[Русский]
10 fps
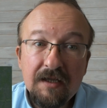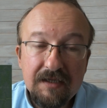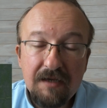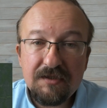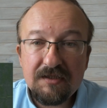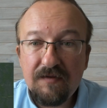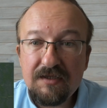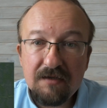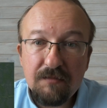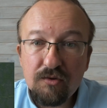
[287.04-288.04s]
Там
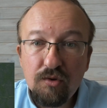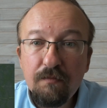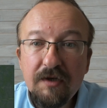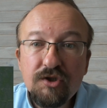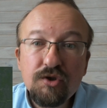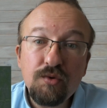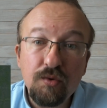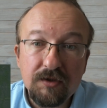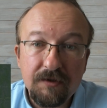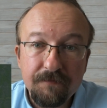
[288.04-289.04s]
действительно могло быть
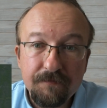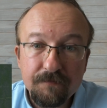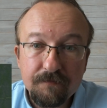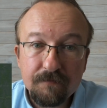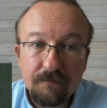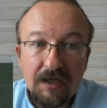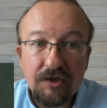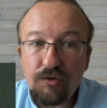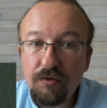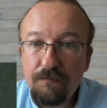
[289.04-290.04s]
что-то, о
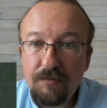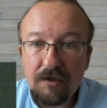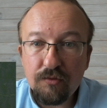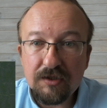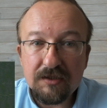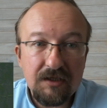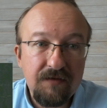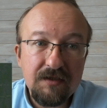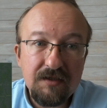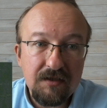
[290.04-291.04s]
чем белорусское
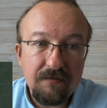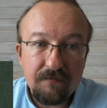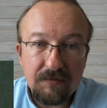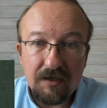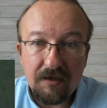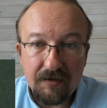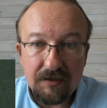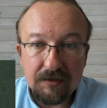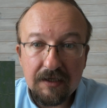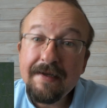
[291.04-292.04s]
телевидение не
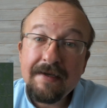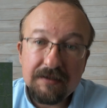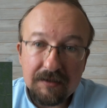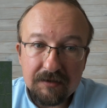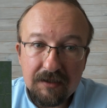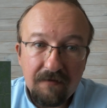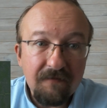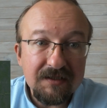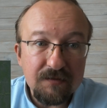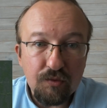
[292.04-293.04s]
говорит. Тогда,
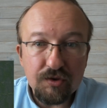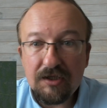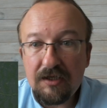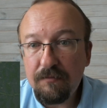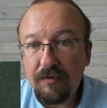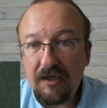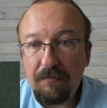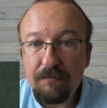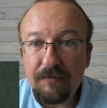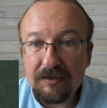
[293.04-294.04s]
возможно, и была
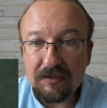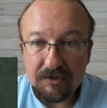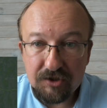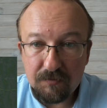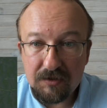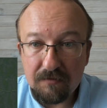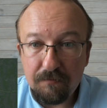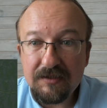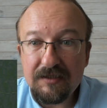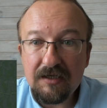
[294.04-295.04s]
попытка, скажем так,
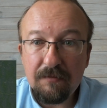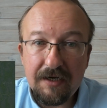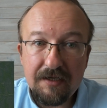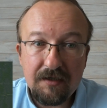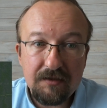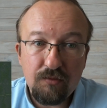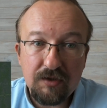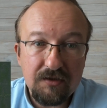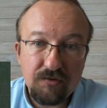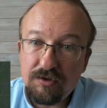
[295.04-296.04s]
быстренько проехать на
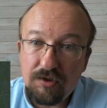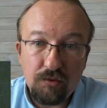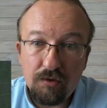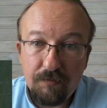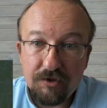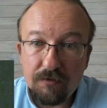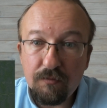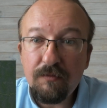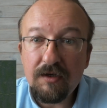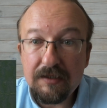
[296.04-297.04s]
украинскую территорию.
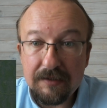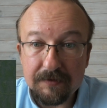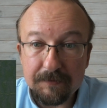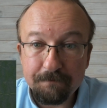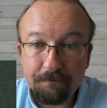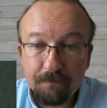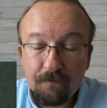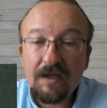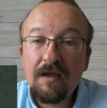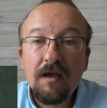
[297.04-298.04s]
Почему бы нет?
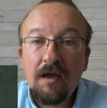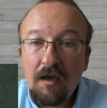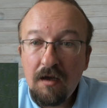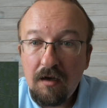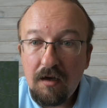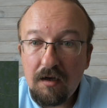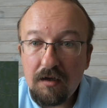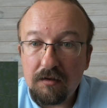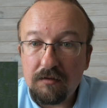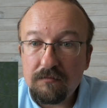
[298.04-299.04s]

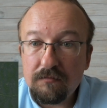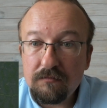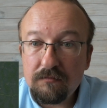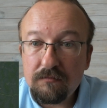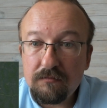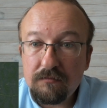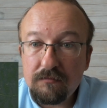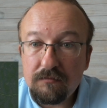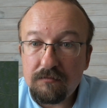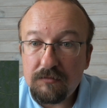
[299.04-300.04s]
А,
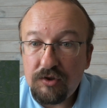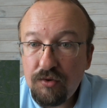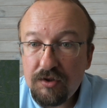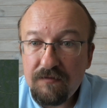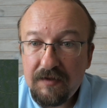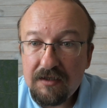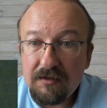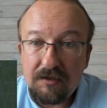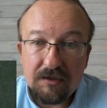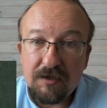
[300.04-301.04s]
еще один
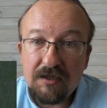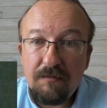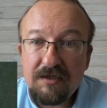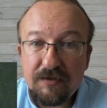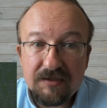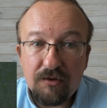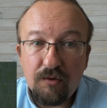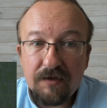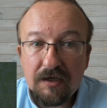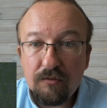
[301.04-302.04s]
вариант – это могла быть
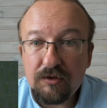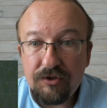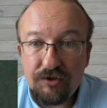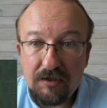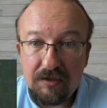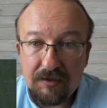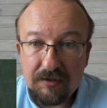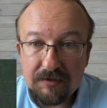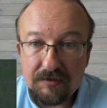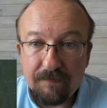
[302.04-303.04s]
постановка начала до
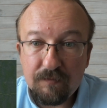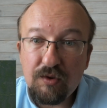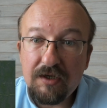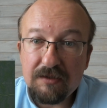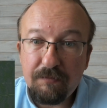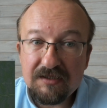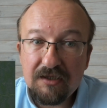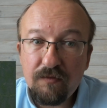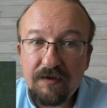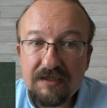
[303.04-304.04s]
конца. Но эта
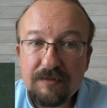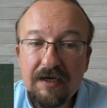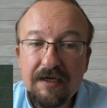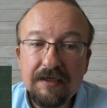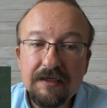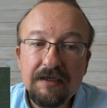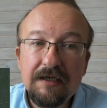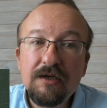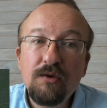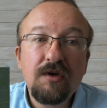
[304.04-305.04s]
постановка весьма а,
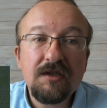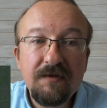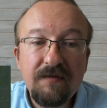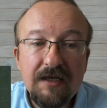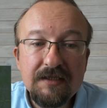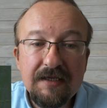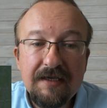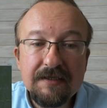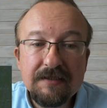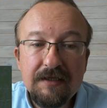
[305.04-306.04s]
легко разбивается,
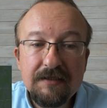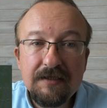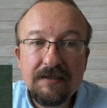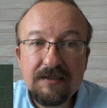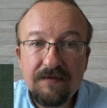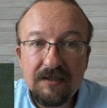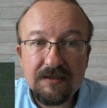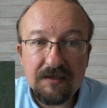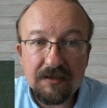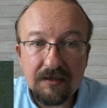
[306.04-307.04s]
если
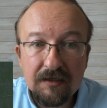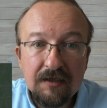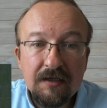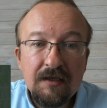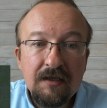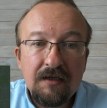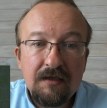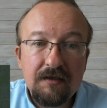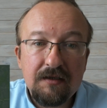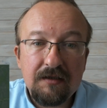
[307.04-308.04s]
действительно
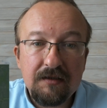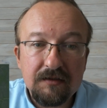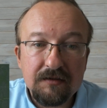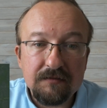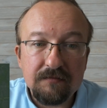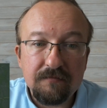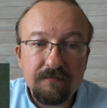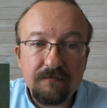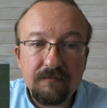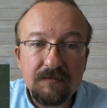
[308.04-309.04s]
а,
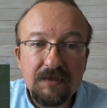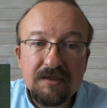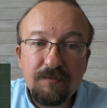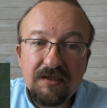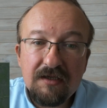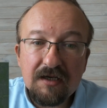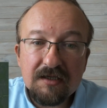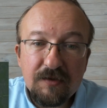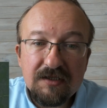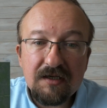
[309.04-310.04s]

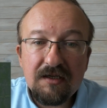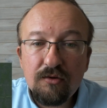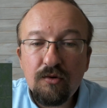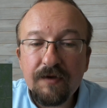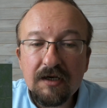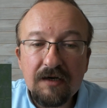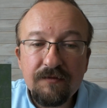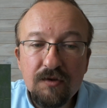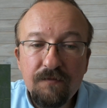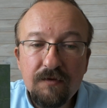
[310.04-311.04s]
господин Роденков и
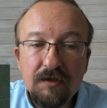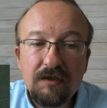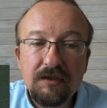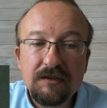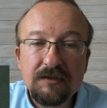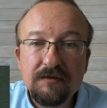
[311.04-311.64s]
Кравцов а,